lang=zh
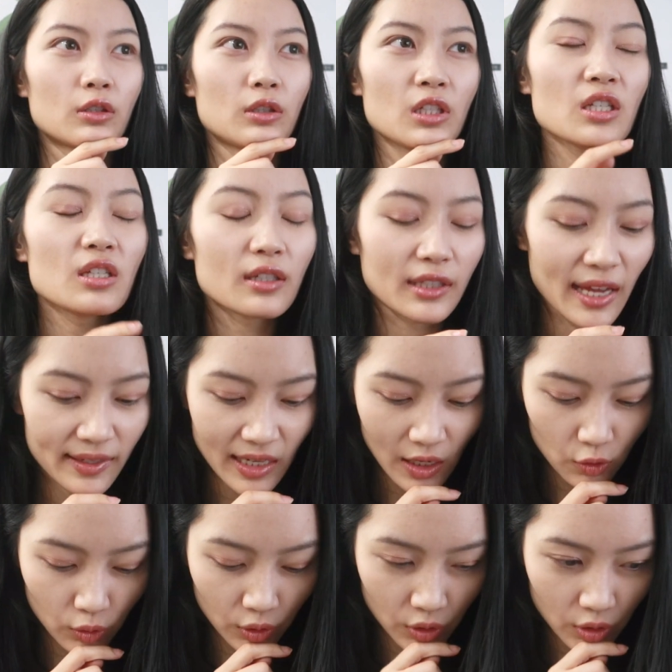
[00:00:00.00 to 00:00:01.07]
第一个代价
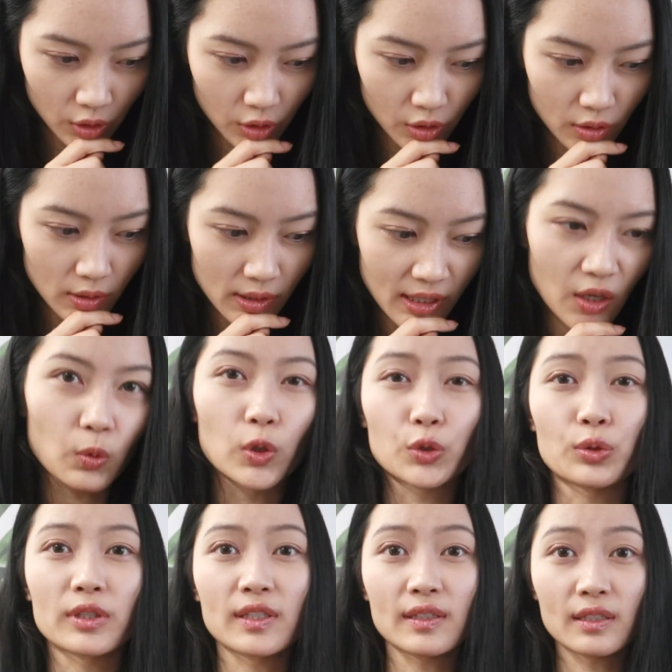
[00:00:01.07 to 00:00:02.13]
就是在我
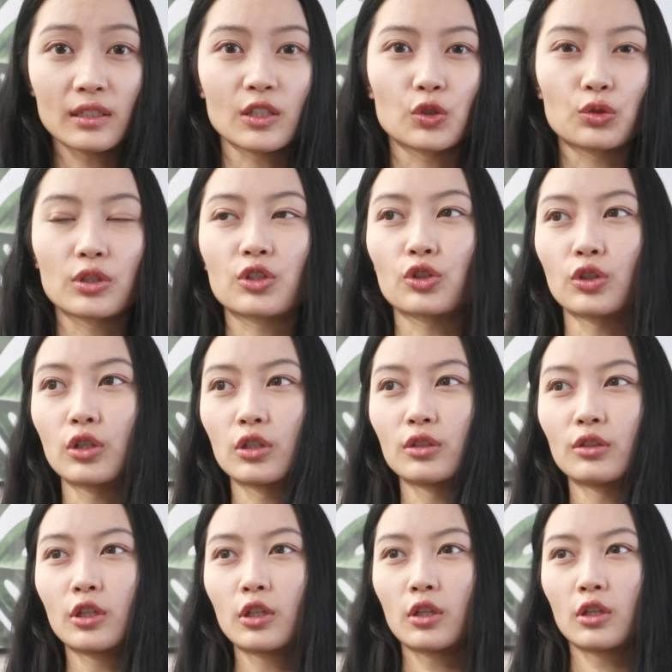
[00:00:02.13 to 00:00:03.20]
学习心理学的时候
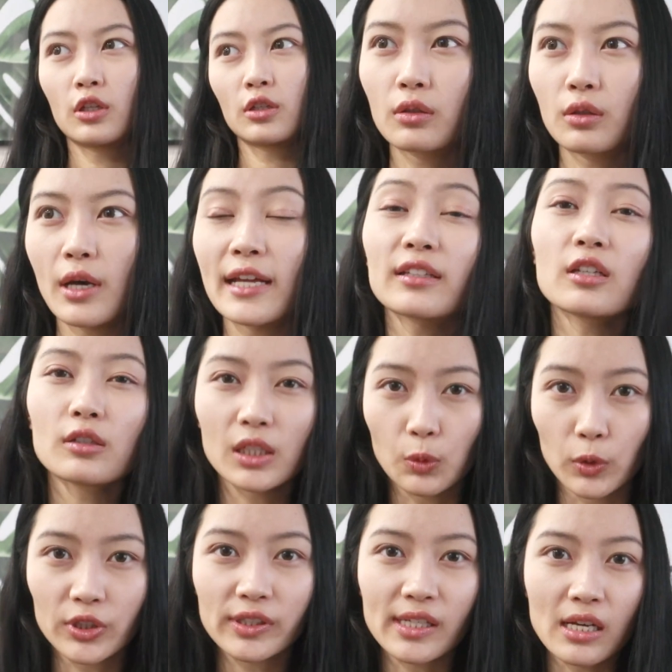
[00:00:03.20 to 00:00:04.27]
，ideally
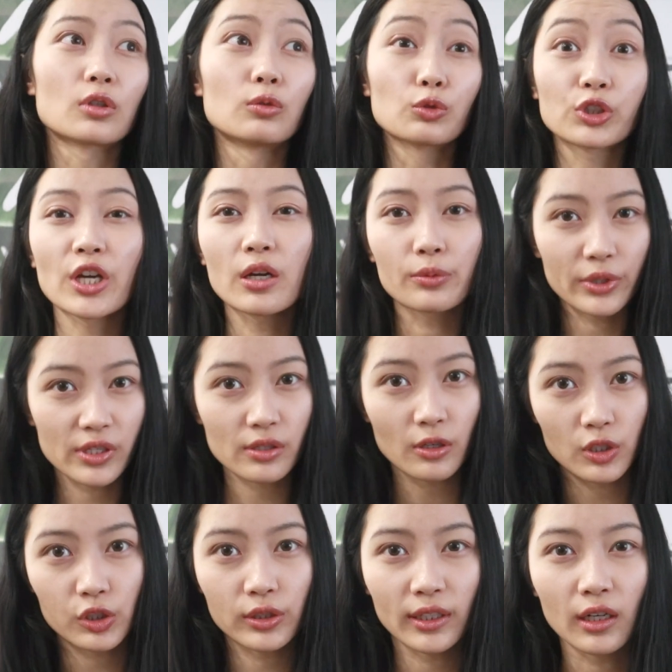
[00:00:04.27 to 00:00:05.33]
我是想走上
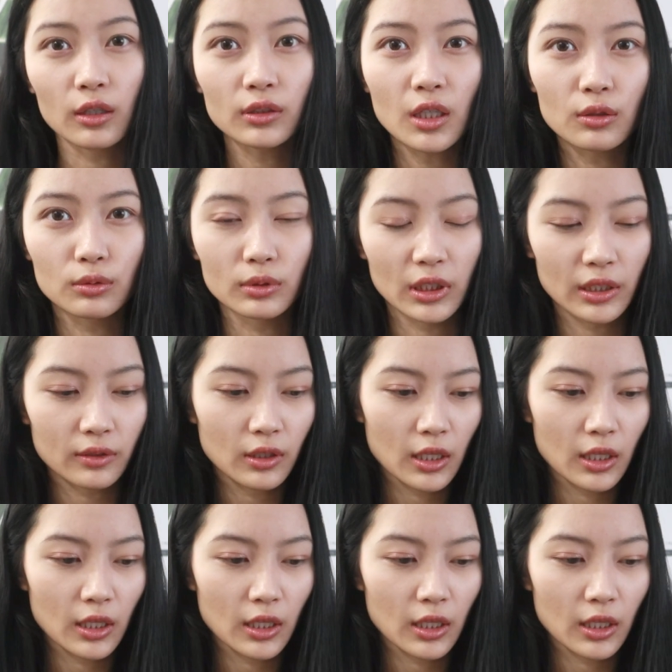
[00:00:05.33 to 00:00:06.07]
research 这条道路的。